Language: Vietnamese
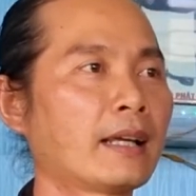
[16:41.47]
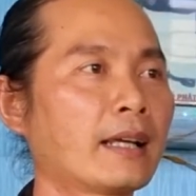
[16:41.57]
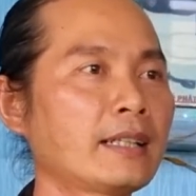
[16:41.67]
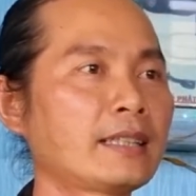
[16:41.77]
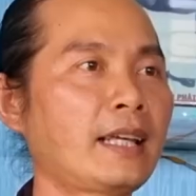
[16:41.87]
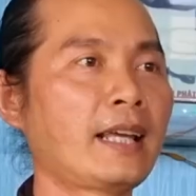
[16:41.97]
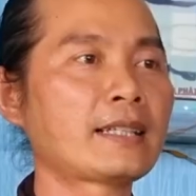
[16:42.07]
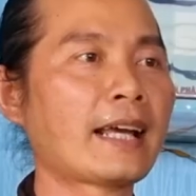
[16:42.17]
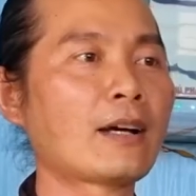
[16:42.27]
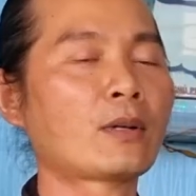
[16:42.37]
cái xịa
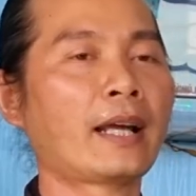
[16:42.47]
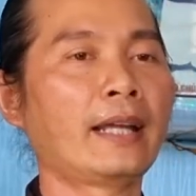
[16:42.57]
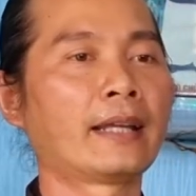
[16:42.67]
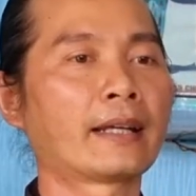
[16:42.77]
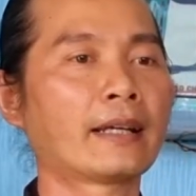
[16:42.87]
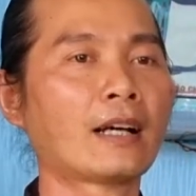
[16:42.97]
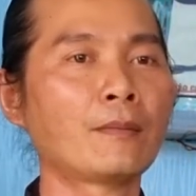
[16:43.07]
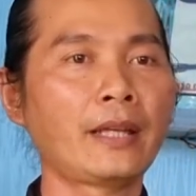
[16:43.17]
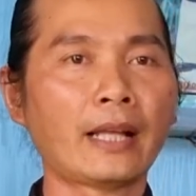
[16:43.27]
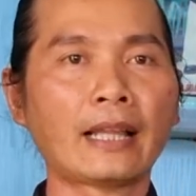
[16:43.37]
rau này, cái
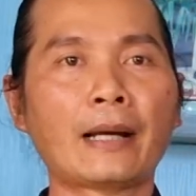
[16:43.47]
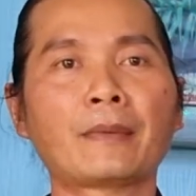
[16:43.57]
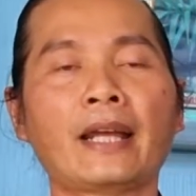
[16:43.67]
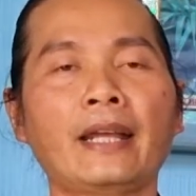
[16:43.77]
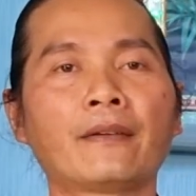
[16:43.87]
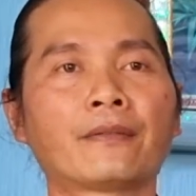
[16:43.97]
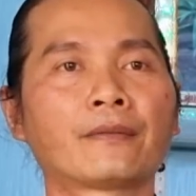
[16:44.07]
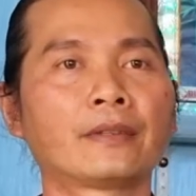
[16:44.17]
công việc làm này,